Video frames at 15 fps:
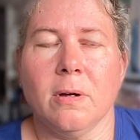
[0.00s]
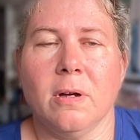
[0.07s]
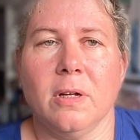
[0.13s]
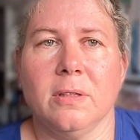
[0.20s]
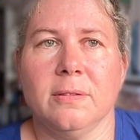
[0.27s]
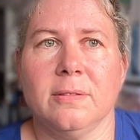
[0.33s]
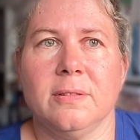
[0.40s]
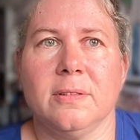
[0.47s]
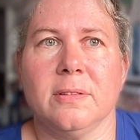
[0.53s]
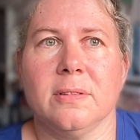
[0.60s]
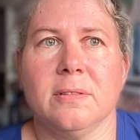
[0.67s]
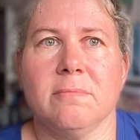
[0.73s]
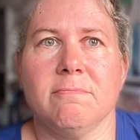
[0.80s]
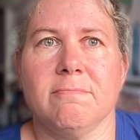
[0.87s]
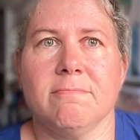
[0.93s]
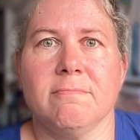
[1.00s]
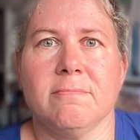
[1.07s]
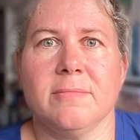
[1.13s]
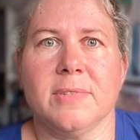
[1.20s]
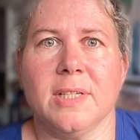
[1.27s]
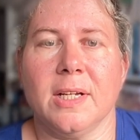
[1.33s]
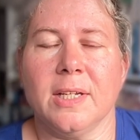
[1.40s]
Und
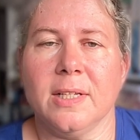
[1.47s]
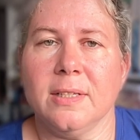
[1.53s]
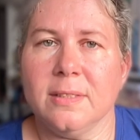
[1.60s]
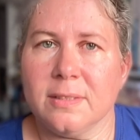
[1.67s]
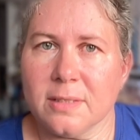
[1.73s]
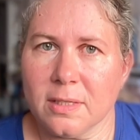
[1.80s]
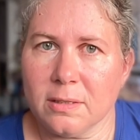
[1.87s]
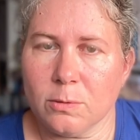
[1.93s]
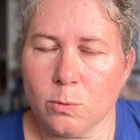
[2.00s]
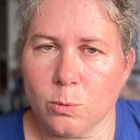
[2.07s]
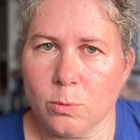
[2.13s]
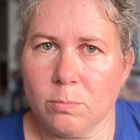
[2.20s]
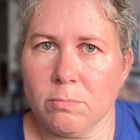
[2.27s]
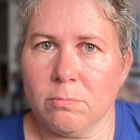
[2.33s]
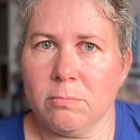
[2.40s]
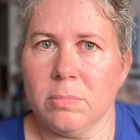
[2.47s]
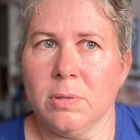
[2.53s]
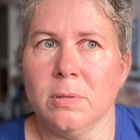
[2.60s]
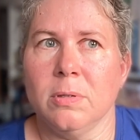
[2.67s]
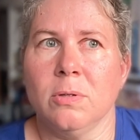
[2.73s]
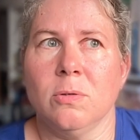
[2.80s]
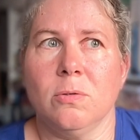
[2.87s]
da ging es dann um,
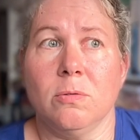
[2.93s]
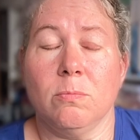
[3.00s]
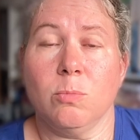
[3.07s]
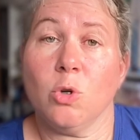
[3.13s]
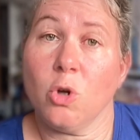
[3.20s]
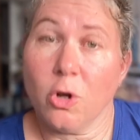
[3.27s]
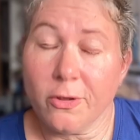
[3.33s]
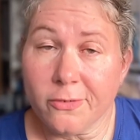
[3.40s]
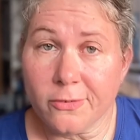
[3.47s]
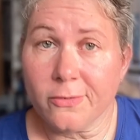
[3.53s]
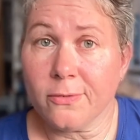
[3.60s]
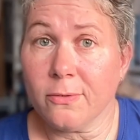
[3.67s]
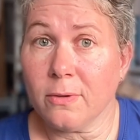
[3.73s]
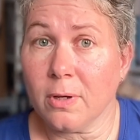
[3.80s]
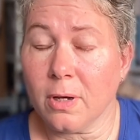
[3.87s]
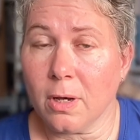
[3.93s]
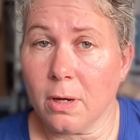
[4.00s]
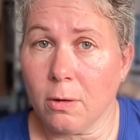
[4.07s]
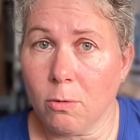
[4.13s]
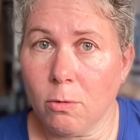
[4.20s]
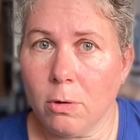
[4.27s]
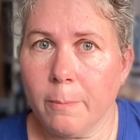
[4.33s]
um Kosten
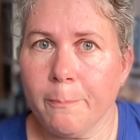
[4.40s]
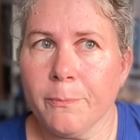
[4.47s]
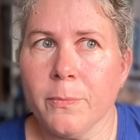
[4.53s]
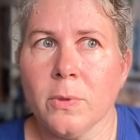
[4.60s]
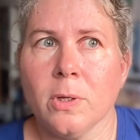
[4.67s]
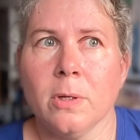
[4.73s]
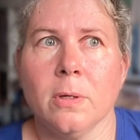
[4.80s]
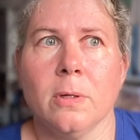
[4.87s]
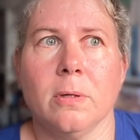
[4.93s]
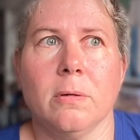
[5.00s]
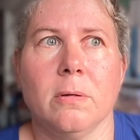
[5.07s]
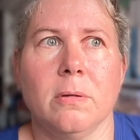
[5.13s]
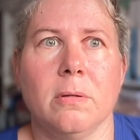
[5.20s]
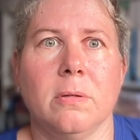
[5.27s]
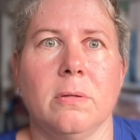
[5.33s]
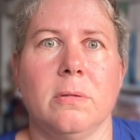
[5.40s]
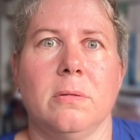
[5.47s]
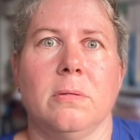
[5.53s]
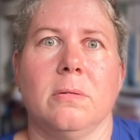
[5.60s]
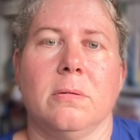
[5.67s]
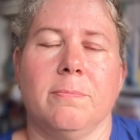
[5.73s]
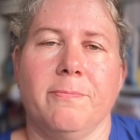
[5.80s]
auch.
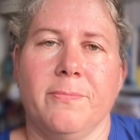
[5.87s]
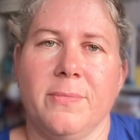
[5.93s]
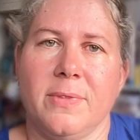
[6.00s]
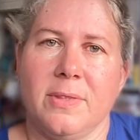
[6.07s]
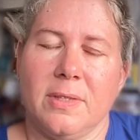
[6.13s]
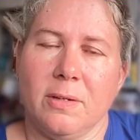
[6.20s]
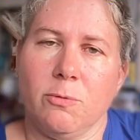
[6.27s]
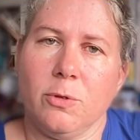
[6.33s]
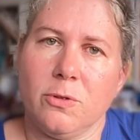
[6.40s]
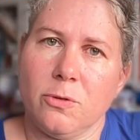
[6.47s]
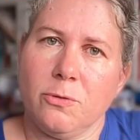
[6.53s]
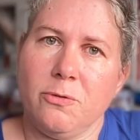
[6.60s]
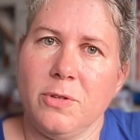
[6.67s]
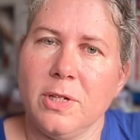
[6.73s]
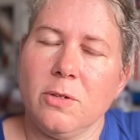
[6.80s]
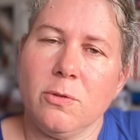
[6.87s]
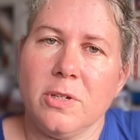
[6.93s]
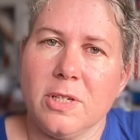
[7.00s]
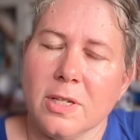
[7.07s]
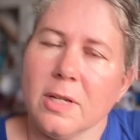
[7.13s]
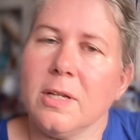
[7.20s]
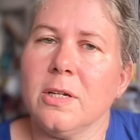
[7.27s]
Und da wurde so viel
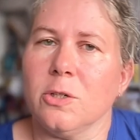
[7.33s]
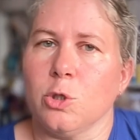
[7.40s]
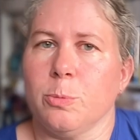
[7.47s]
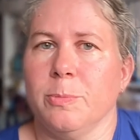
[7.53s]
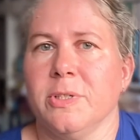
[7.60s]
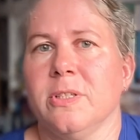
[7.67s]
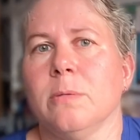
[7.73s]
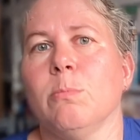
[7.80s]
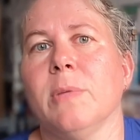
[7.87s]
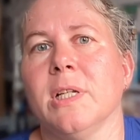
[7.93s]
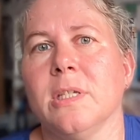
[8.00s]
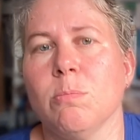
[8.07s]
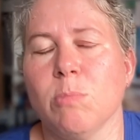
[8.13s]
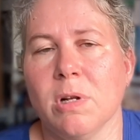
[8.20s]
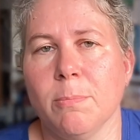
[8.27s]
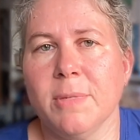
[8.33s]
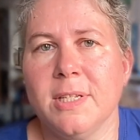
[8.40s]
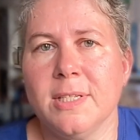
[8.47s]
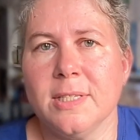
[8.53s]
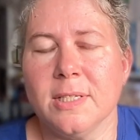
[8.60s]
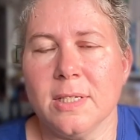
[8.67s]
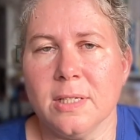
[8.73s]
durcheinander geschmissen manchmal
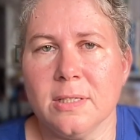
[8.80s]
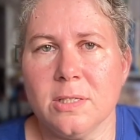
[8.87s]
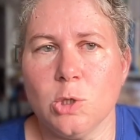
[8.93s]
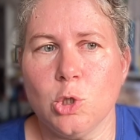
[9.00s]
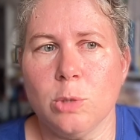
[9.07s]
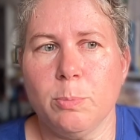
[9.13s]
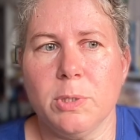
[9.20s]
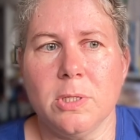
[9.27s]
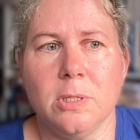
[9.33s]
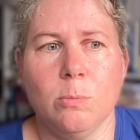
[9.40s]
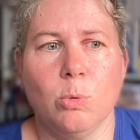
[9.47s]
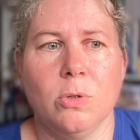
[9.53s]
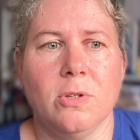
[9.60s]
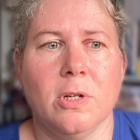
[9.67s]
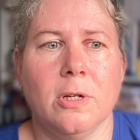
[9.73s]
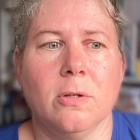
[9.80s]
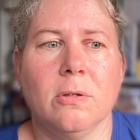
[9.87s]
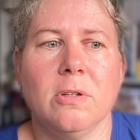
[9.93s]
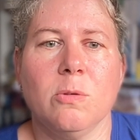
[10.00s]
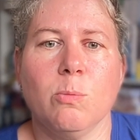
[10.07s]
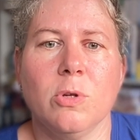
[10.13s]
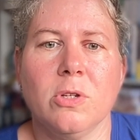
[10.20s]
mit diesen ganzen GPT-Modellen.
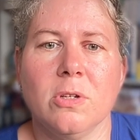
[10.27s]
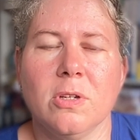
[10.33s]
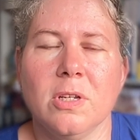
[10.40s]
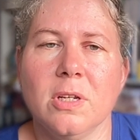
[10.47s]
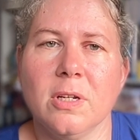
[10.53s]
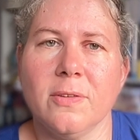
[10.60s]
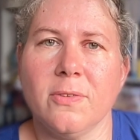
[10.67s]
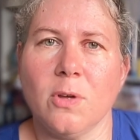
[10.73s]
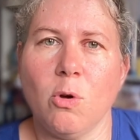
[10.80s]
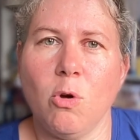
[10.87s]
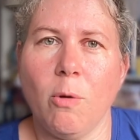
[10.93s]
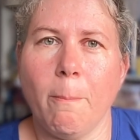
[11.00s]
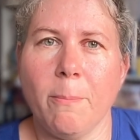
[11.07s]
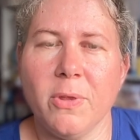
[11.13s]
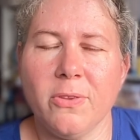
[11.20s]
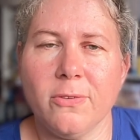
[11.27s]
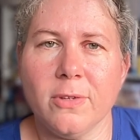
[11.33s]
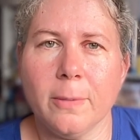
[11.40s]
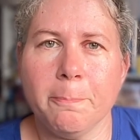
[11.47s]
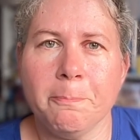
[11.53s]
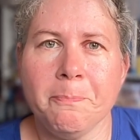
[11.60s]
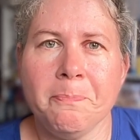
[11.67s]
Und ich möchte dir jetzt auch ein
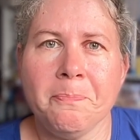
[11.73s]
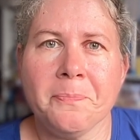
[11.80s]
bisschen